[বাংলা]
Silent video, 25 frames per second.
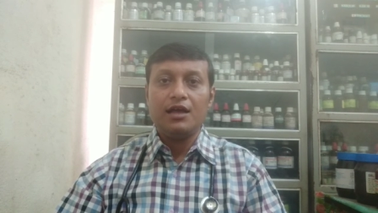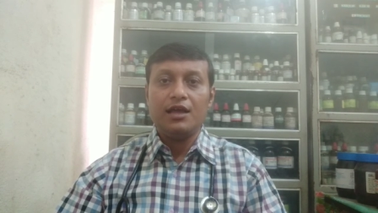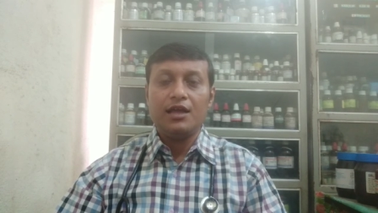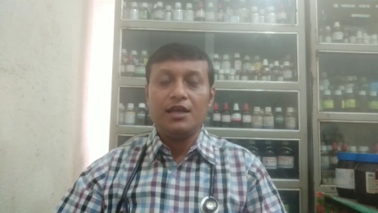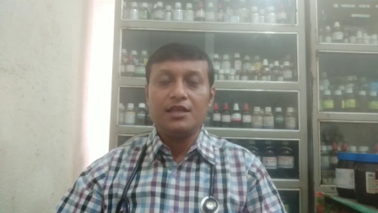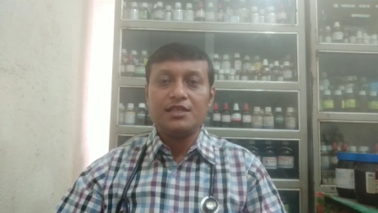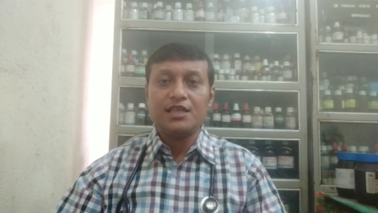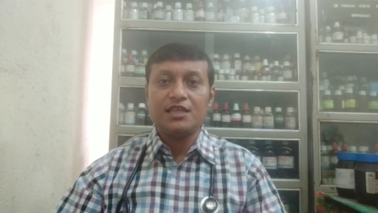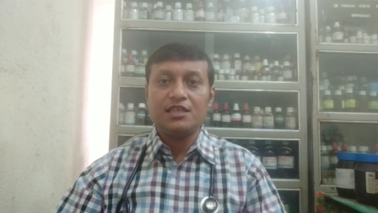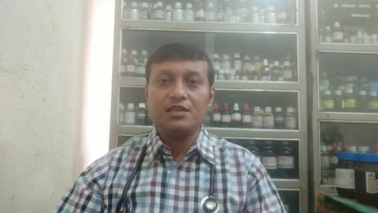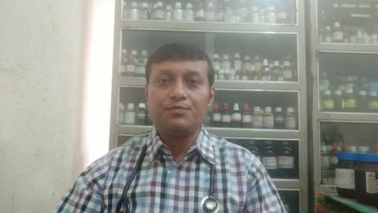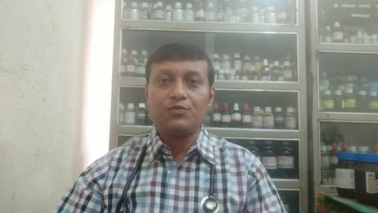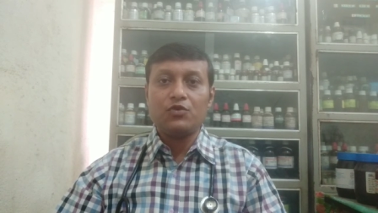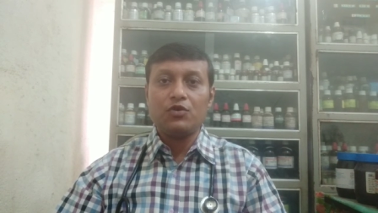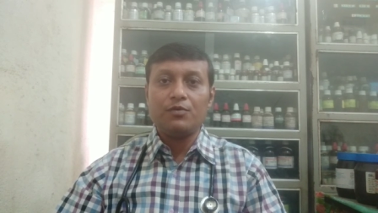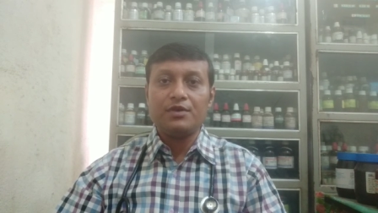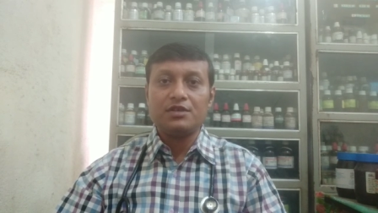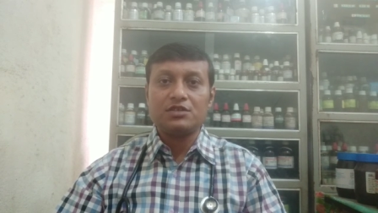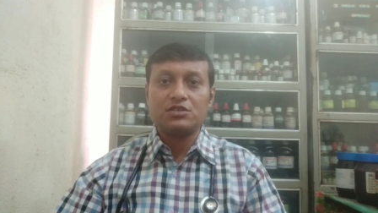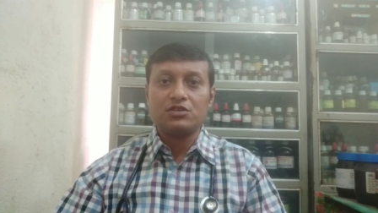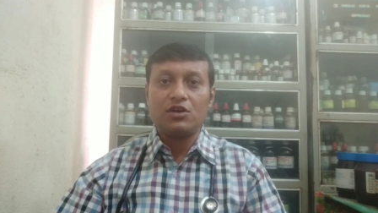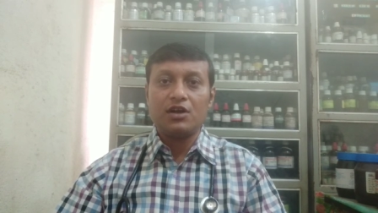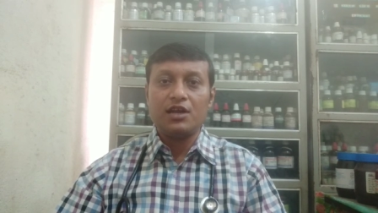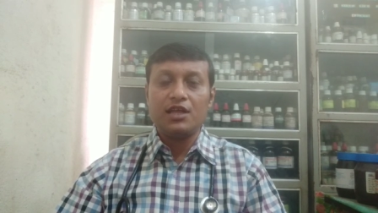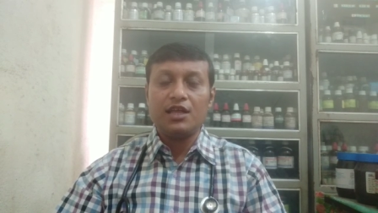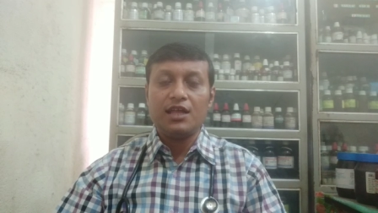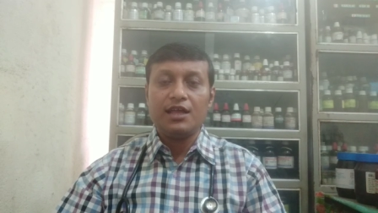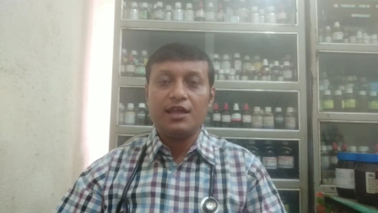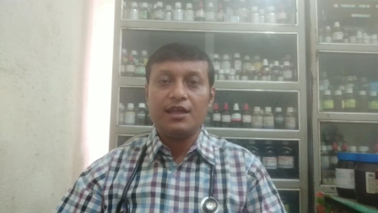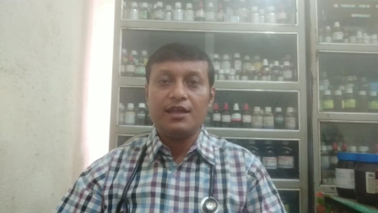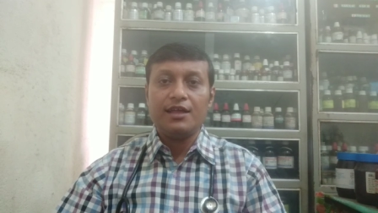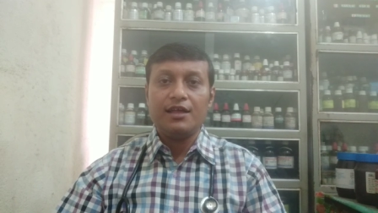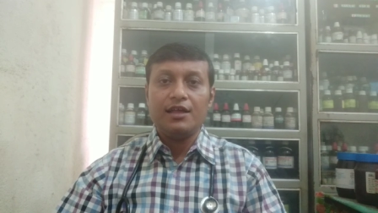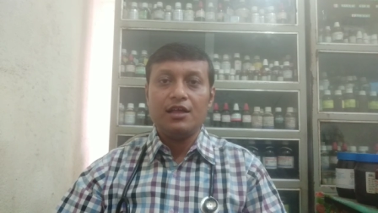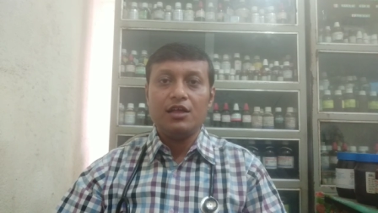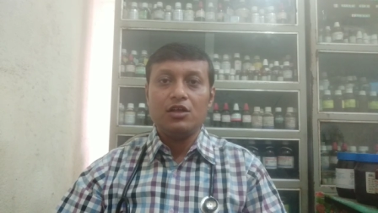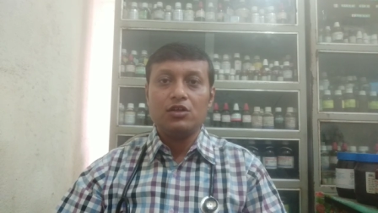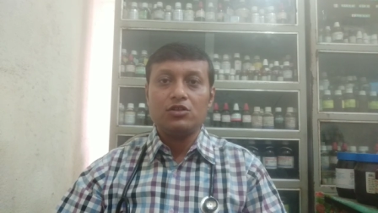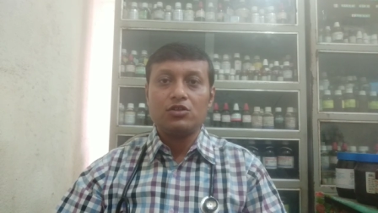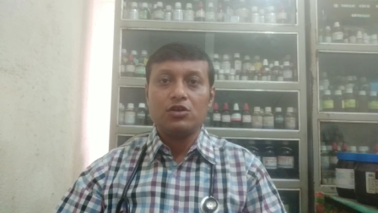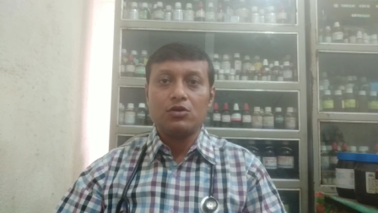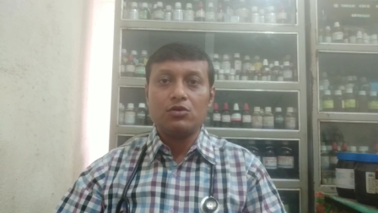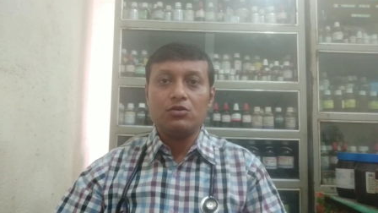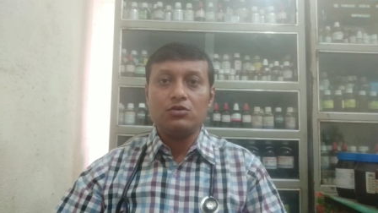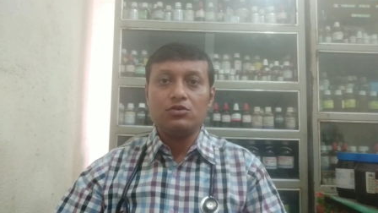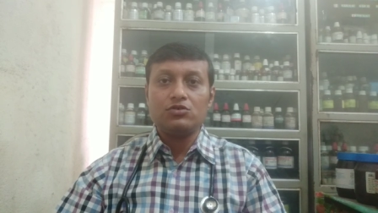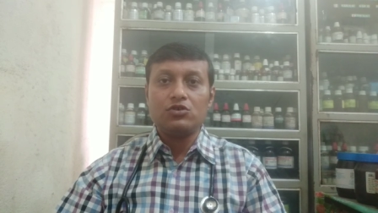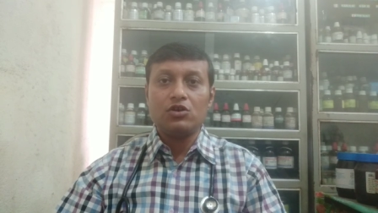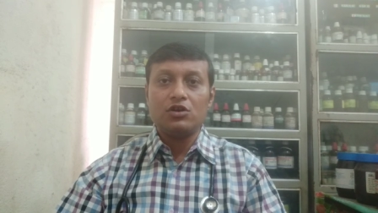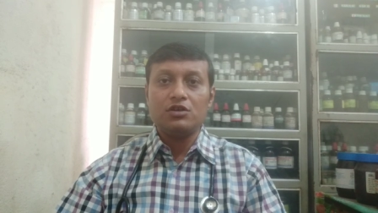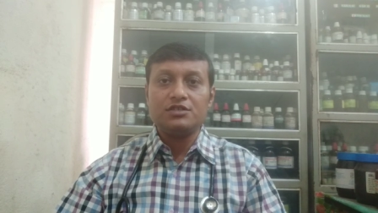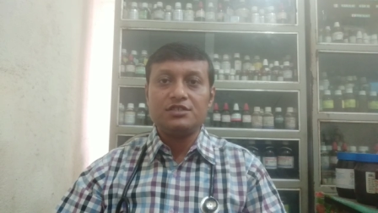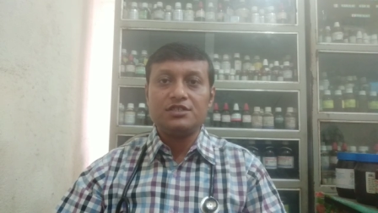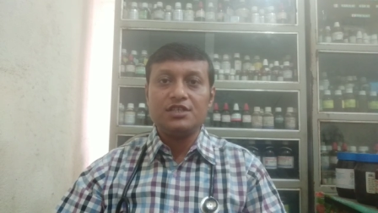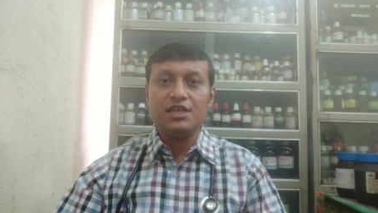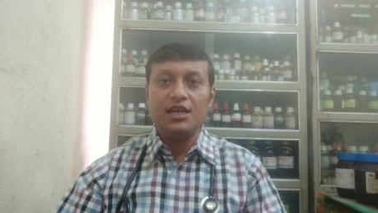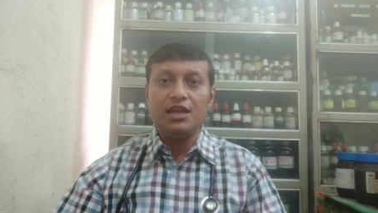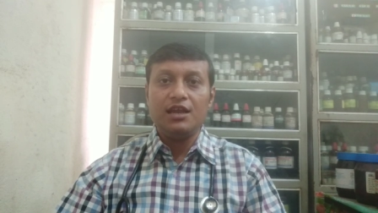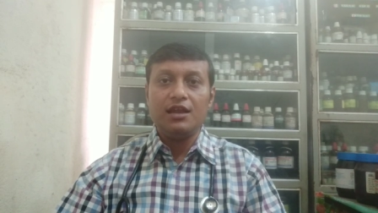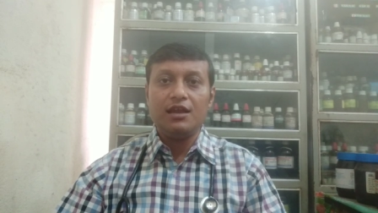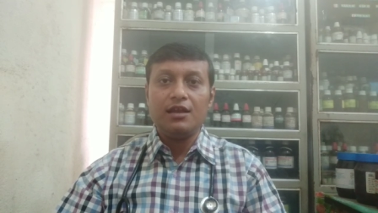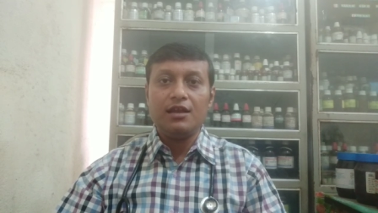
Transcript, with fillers: ইত্যাদি প্রবেশ করে তখন টনসিল